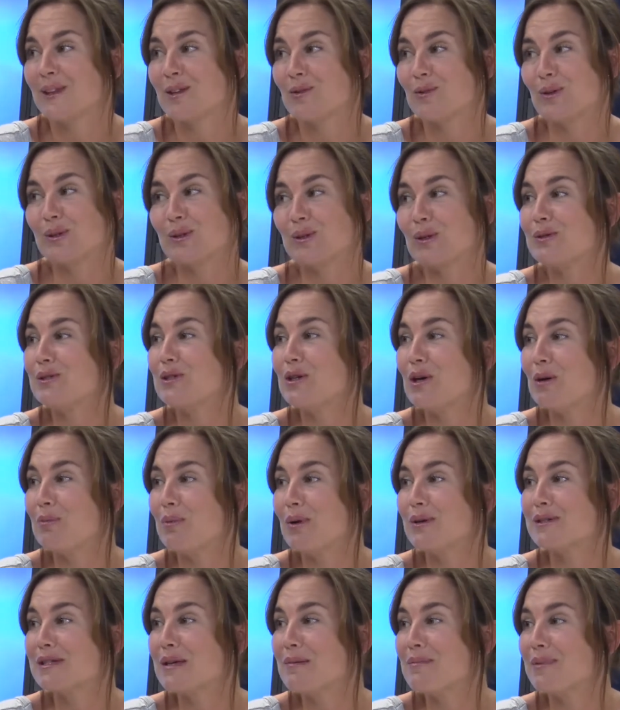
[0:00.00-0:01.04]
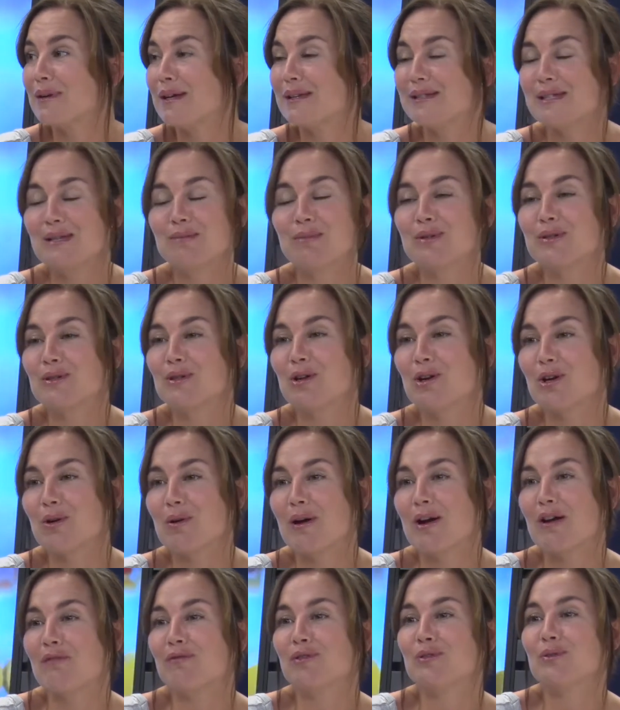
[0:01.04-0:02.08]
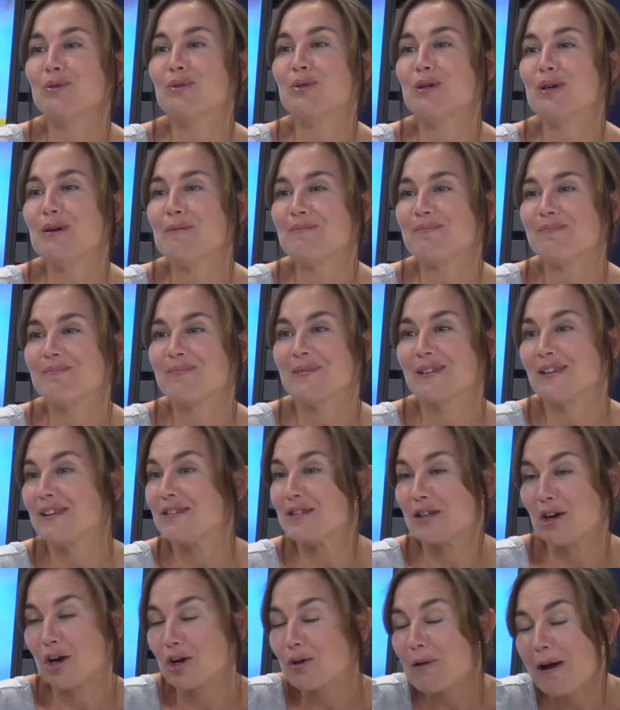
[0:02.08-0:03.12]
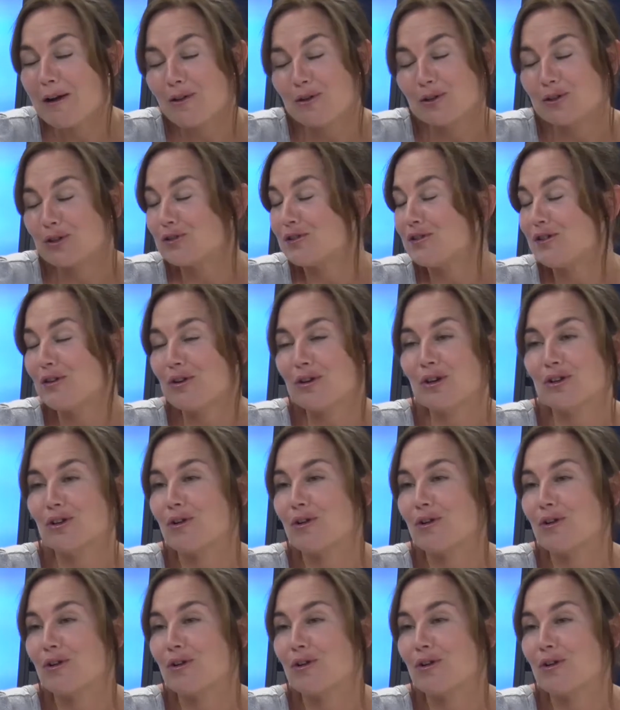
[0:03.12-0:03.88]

nuestros chicos, porque siempre decimos, si nos roban el futuro, se nos roban nuestros hijos, nos